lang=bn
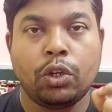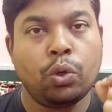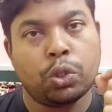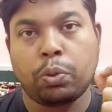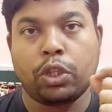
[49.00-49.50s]

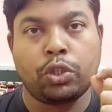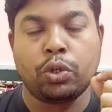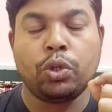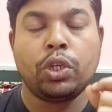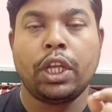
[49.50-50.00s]
নোটসপত্র
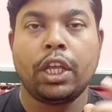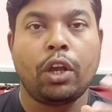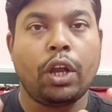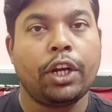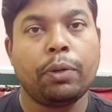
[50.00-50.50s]

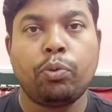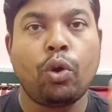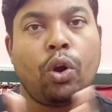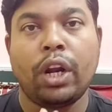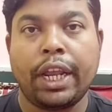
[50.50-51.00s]
এটা পুরো
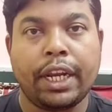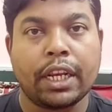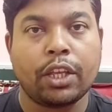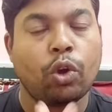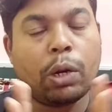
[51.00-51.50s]
অনলাইনে
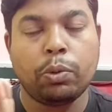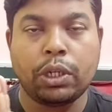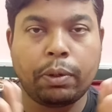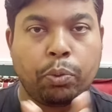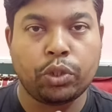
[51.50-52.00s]
আর কি ঘরে
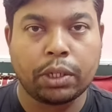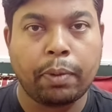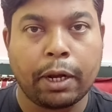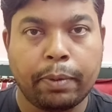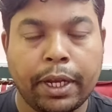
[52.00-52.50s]
বসে আপনি পড়তে
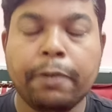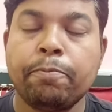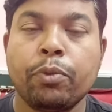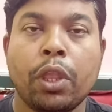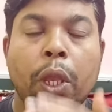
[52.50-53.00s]
পারবেন
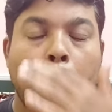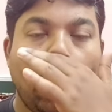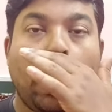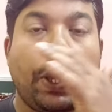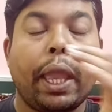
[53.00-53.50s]

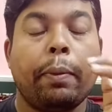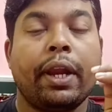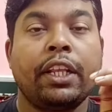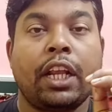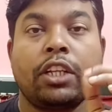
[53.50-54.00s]

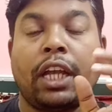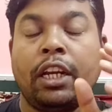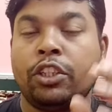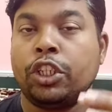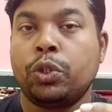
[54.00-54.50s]
এবারে যারা
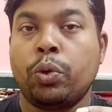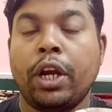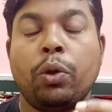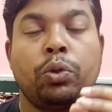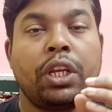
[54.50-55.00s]
সায়েন্সের
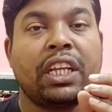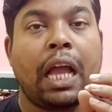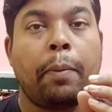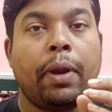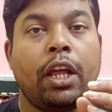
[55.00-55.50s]
স্টুডেন্ট ওদেরকে
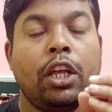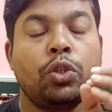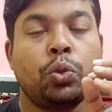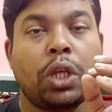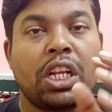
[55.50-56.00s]
আমরা
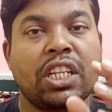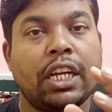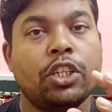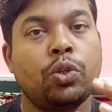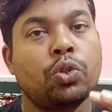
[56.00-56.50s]
সোশ্যাল
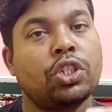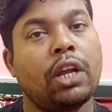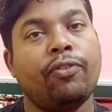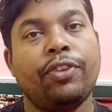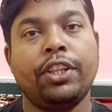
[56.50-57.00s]
সায়েন্স নোটসটা
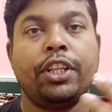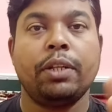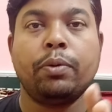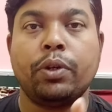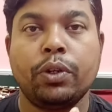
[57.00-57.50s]
ফ্রি দিয়ে
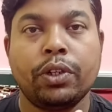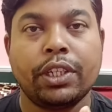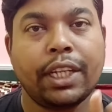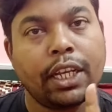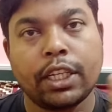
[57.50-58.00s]
দেবো
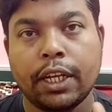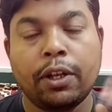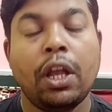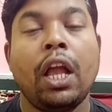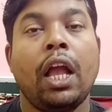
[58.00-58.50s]
ঠিক আছে
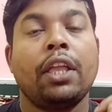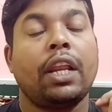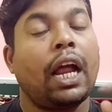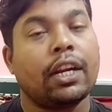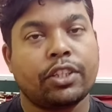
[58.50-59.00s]

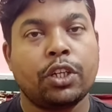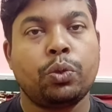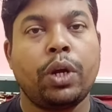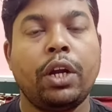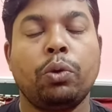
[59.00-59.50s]
যারা আর্টসের
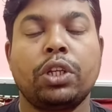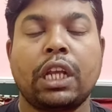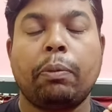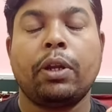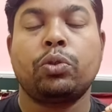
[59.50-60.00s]
স্টুডেন্ট
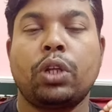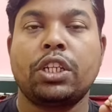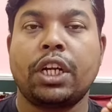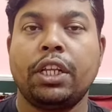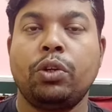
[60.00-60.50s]
ওদেরকে আমরা সল
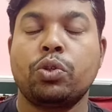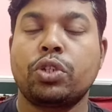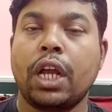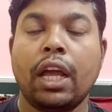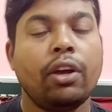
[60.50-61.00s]
স্টাডি
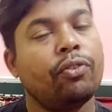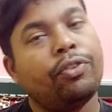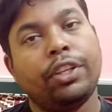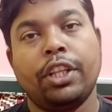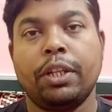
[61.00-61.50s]
নোটসটা
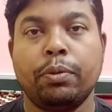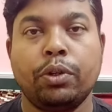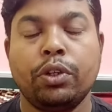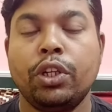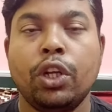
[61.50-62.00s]
ফ্রি দিয়ে দেবো
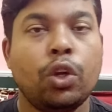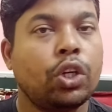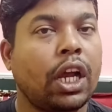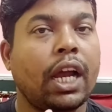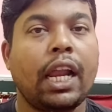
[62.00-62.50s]

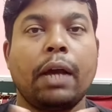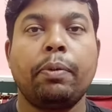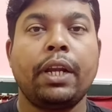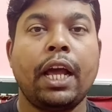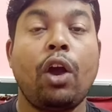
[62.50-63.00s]
টাকা
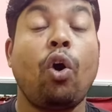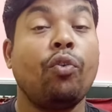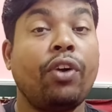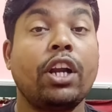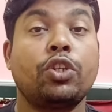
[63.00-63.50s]
লাগবে না
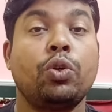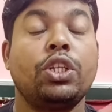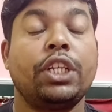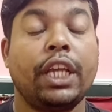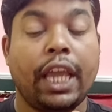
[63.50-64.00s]
অফার
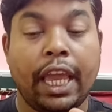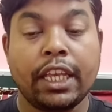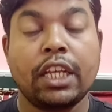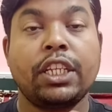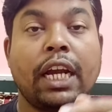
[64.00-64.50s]
চলছে এই
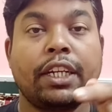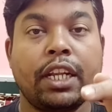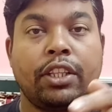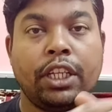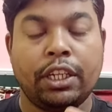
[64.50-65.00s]
যে
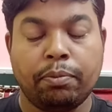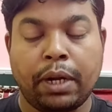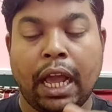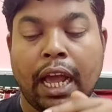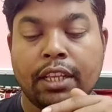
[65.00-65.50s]
চারটা দিন
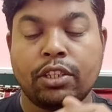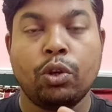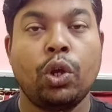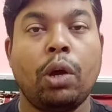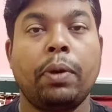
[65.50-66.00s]
মানে আজ
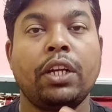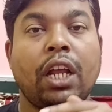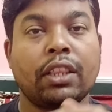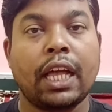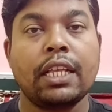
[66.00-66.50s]
হলো আপনার
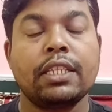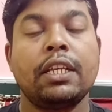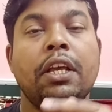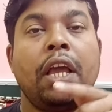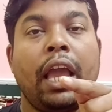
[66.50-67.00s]
সাতাশ
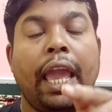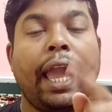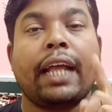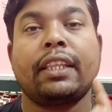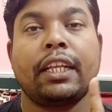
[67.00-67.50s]

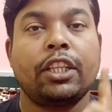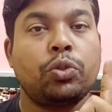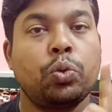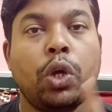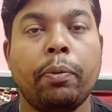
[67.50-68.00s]
এক তারিখ থেকে
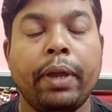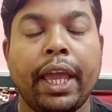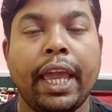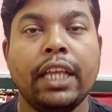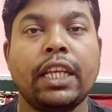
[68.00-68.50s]
শুরু হবে
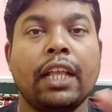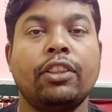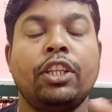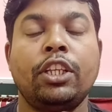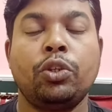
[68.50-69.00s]
এই চার
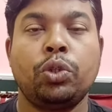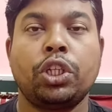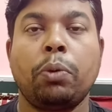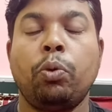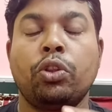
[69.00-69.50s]
দিন যদি
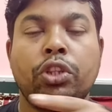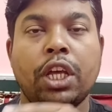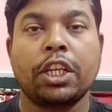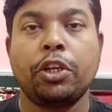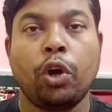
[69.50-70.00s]
কেউ ভর্তি
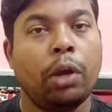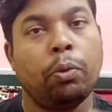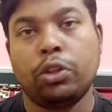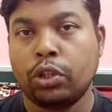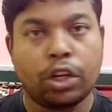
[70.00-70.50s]
আর কি হয়
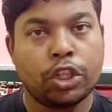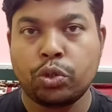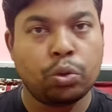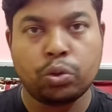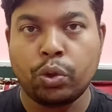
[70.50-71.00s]
ভর্তি অলরেডি
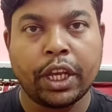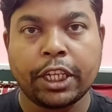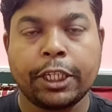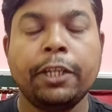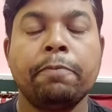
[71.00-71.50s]
শুরু হয়ে
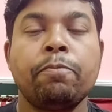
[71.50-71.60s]
গেছে